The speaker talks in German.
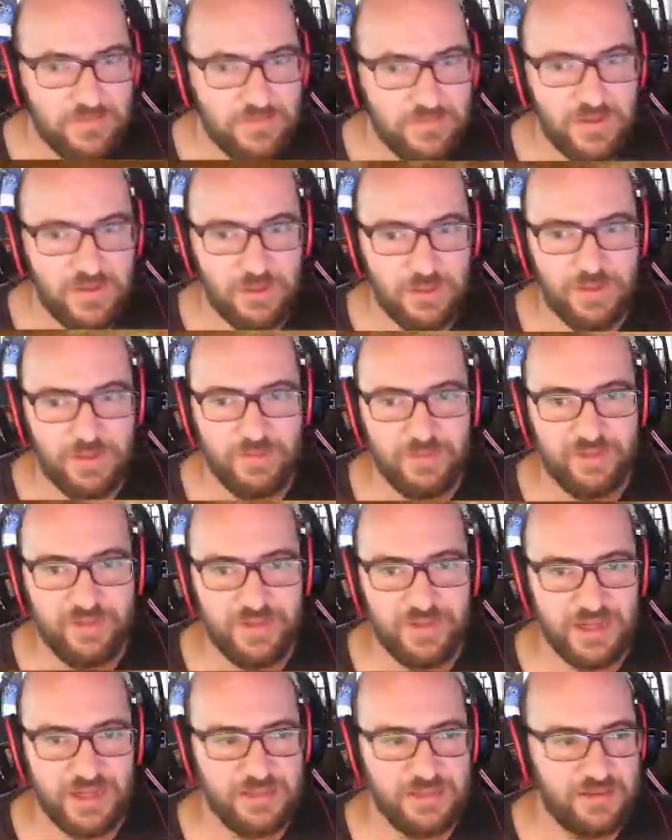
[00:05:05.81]
Dann fahren wir mal
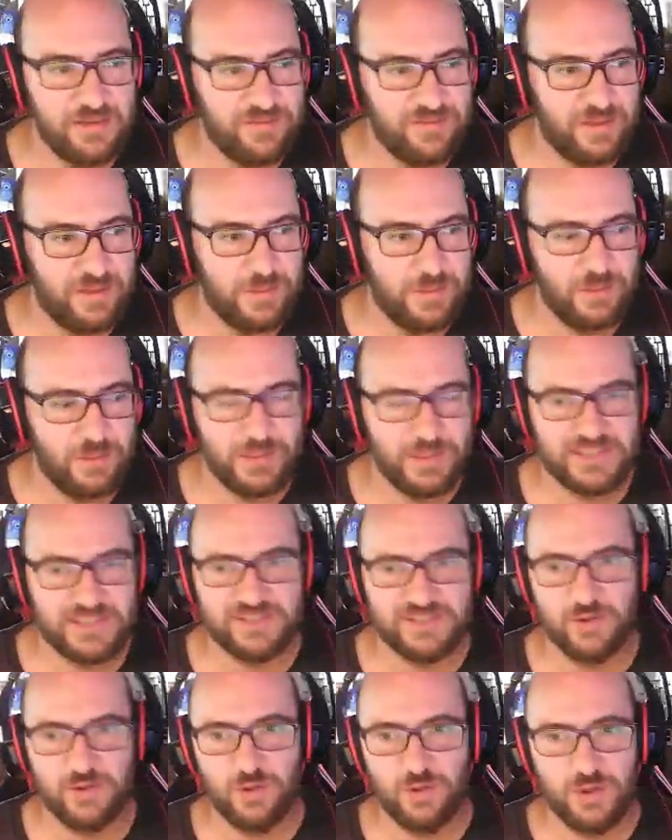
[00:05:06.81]
weiter. Fahren wir nochmal
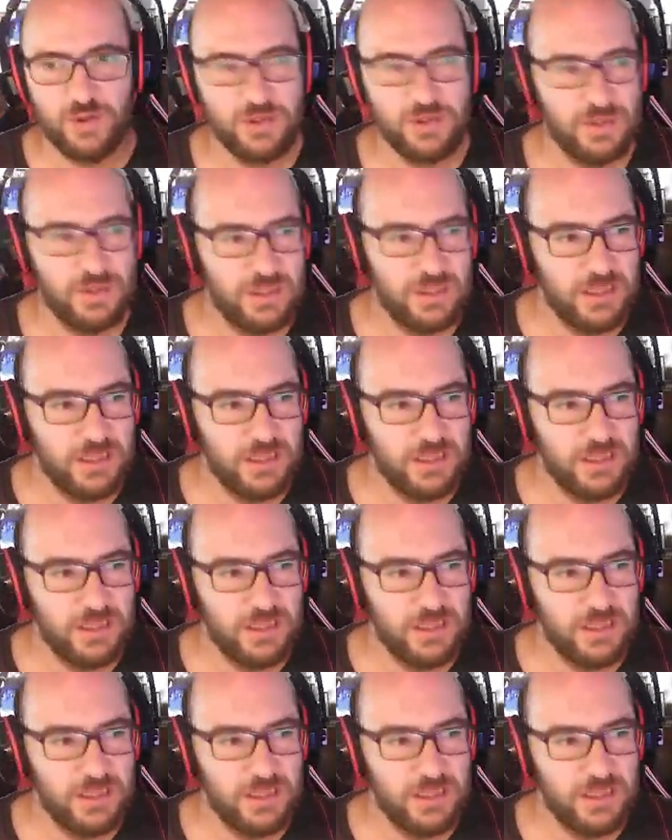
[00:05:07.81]
zurück.